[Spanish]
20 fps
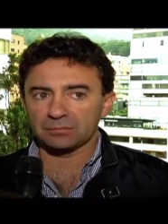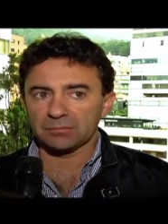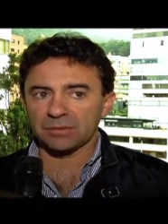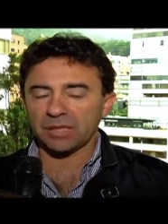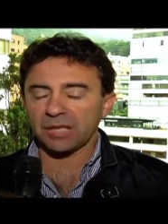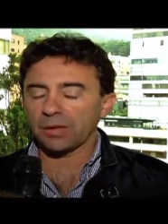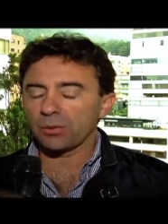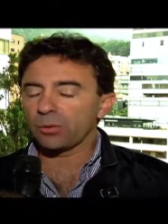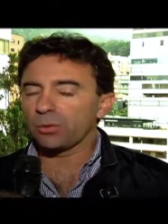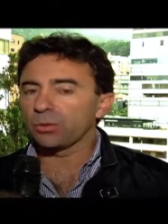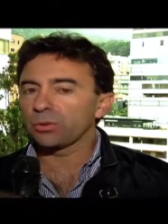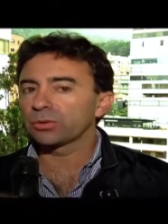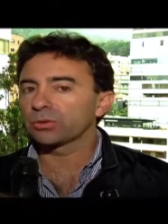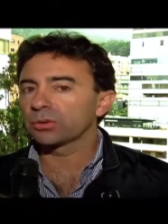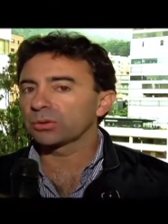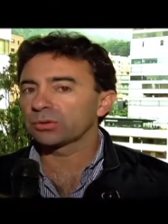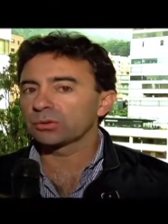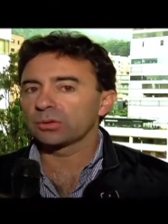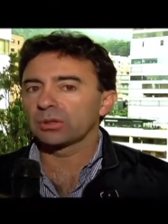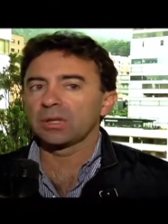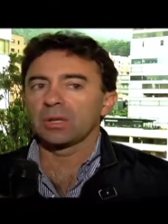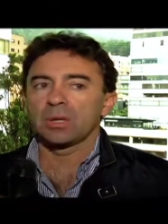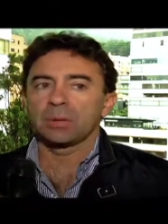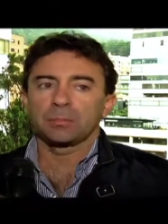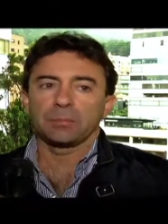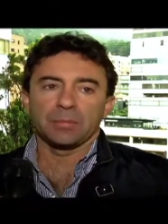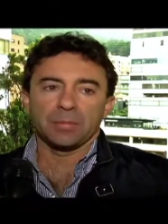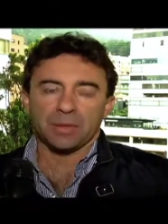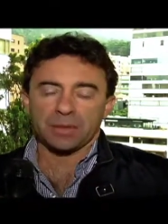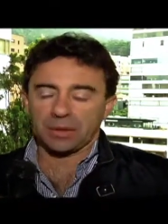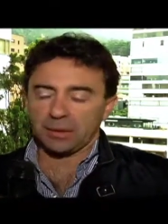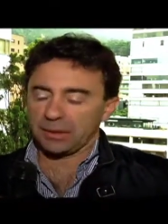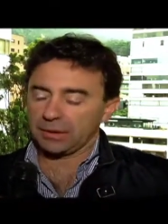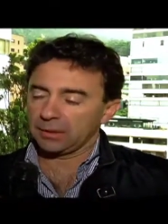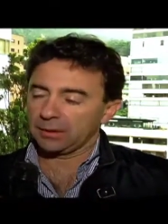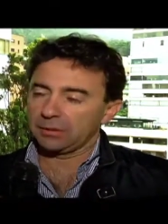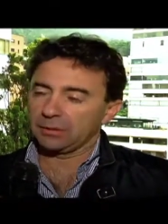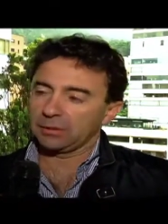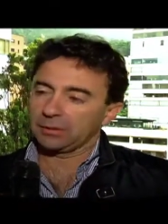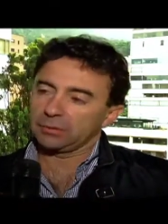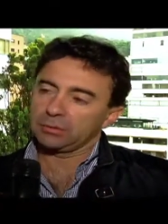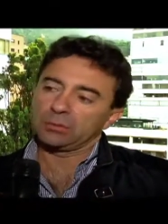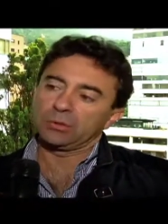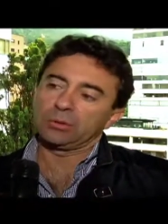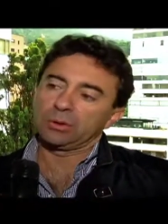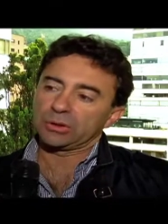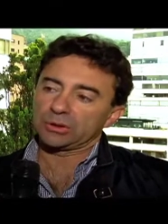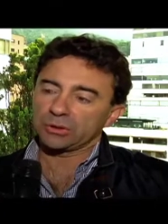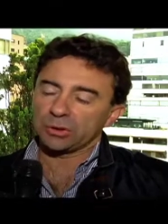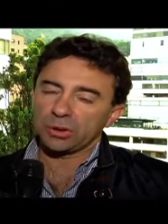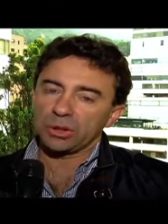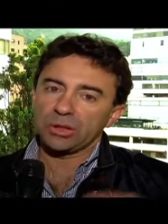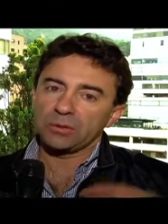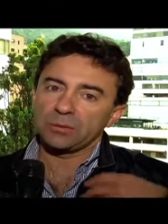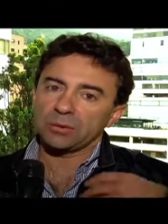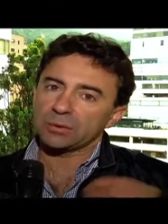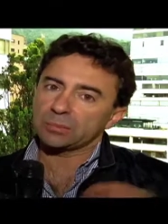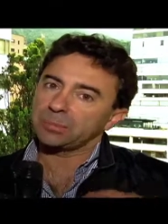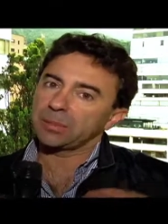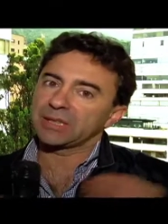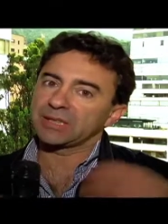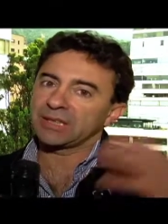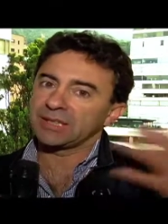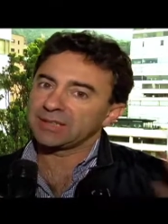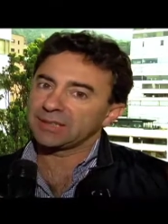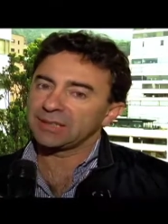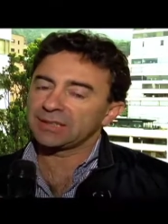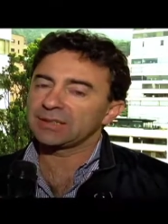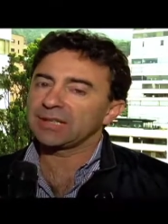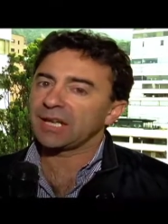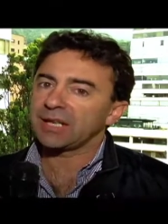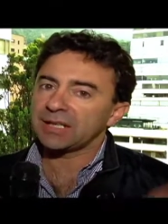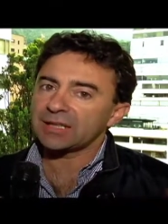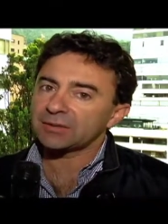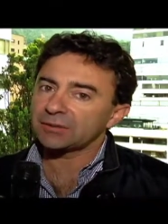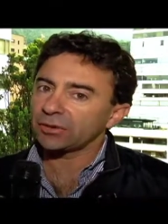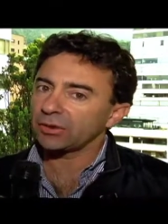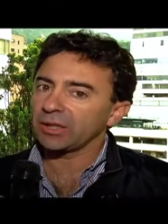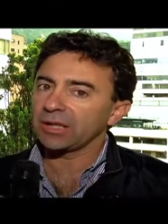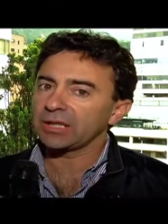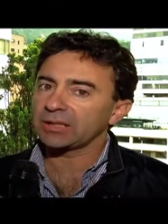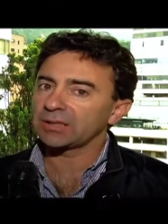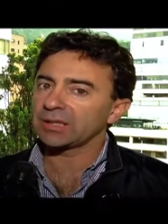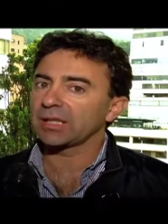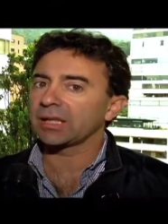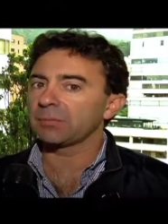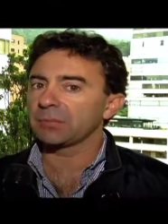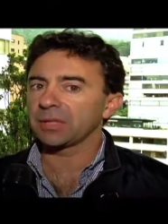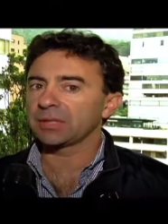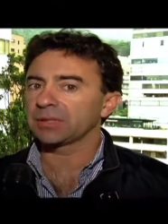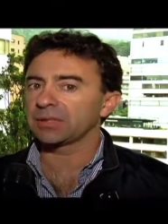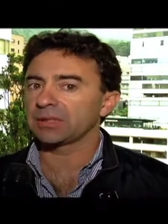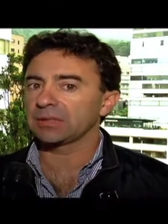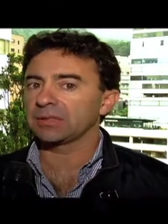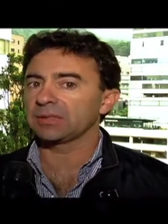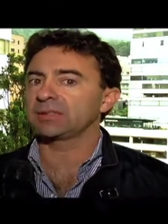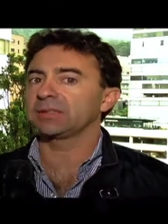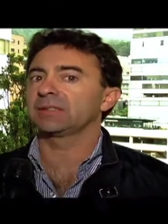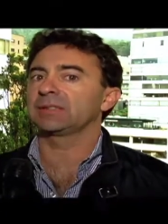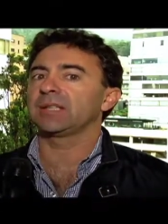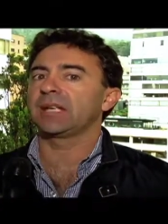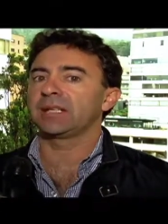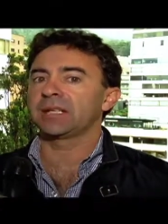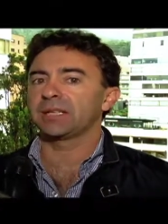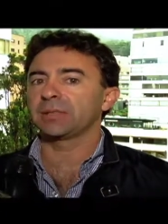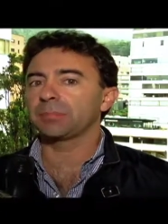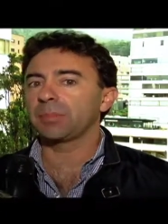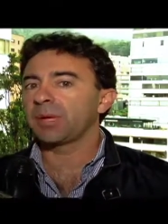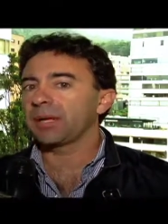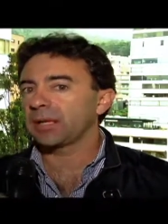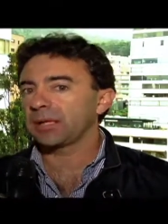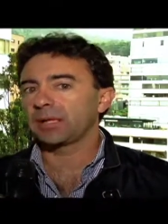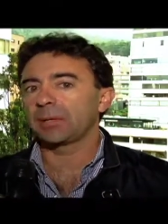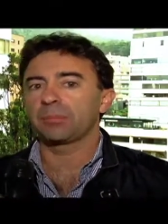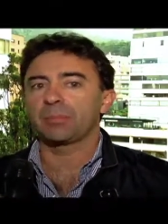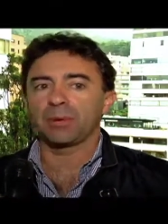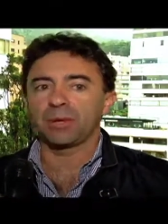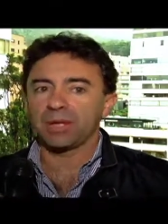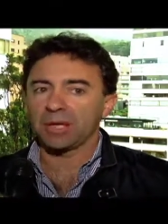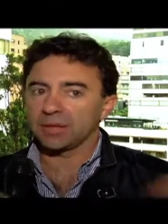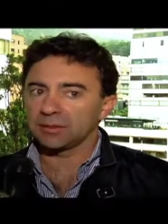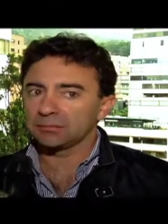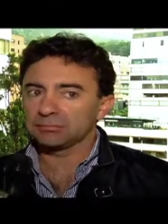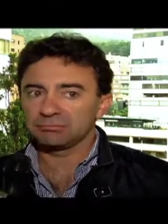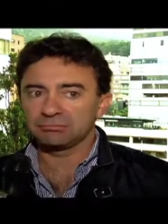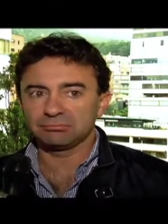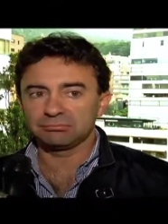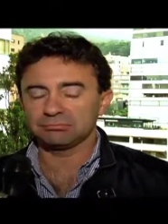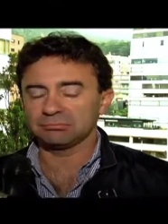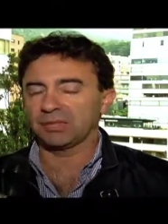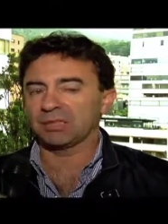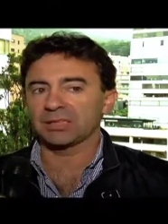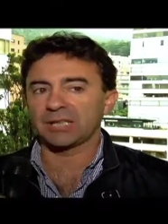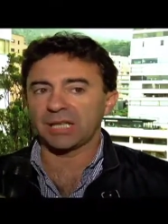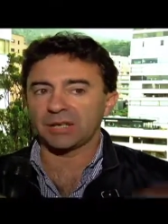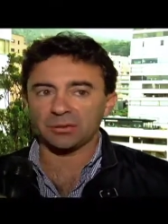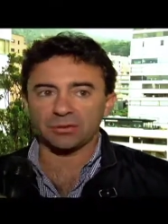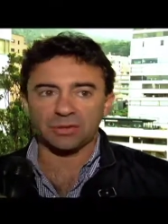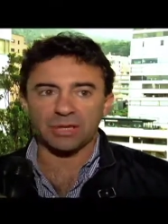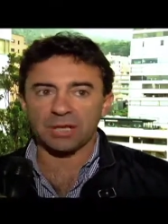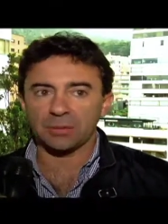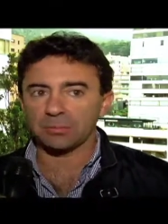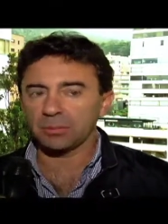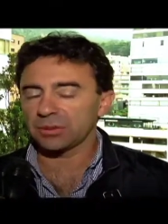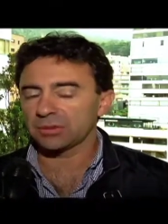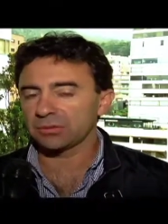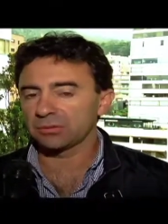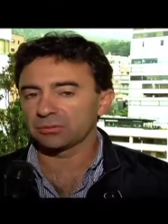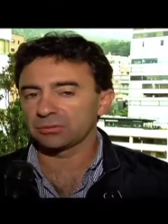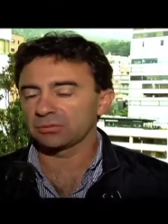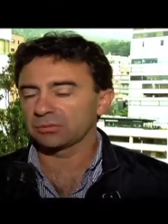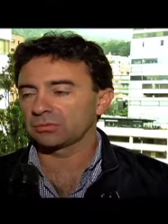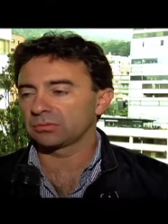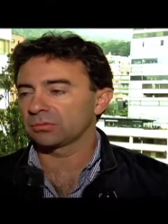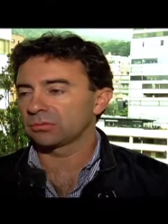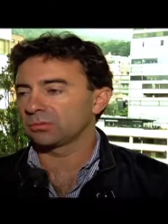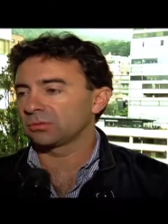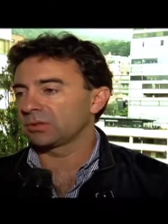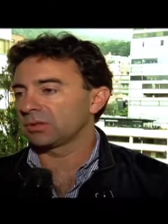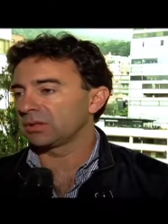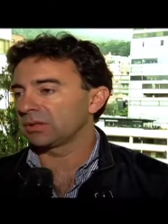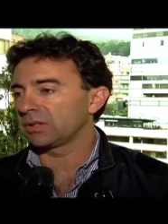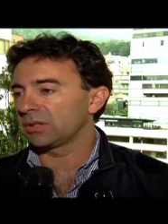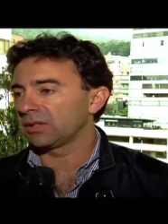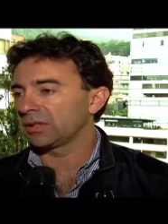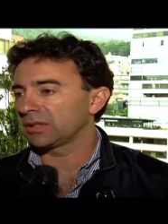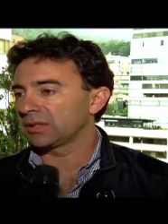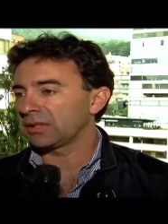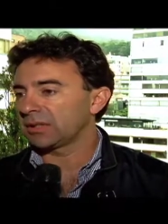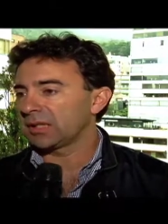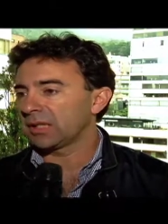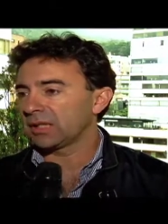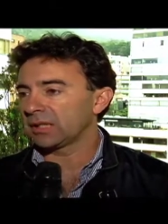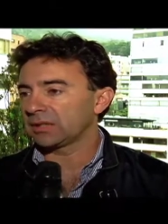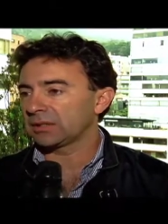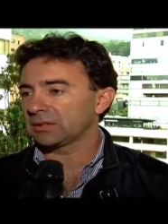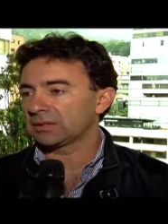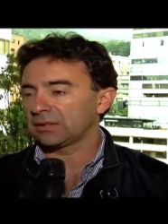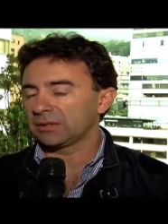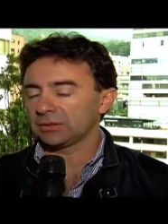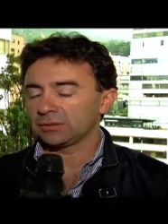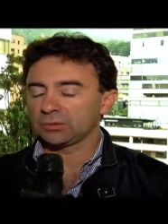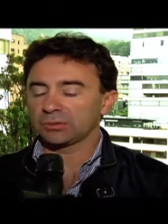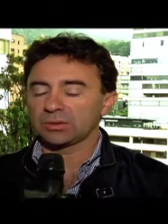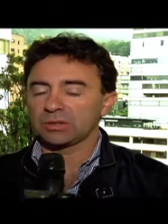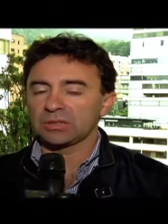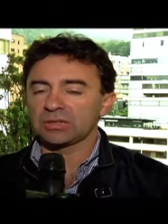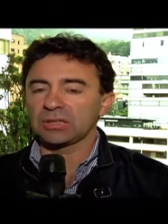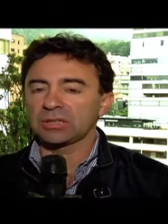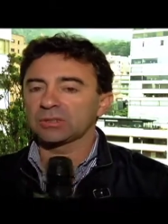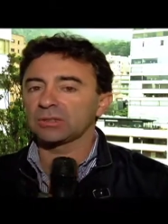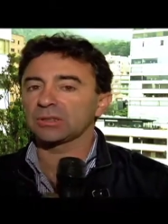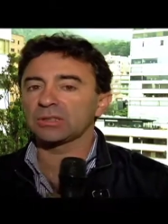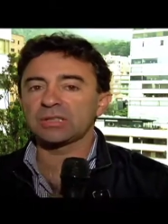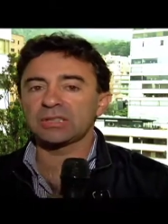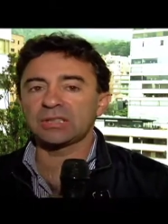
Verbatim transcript: recursos, nuestros libros pretenden darles todas las herramientas necesarias para que puedan desarrollar pues, sus, distintas, sus distintos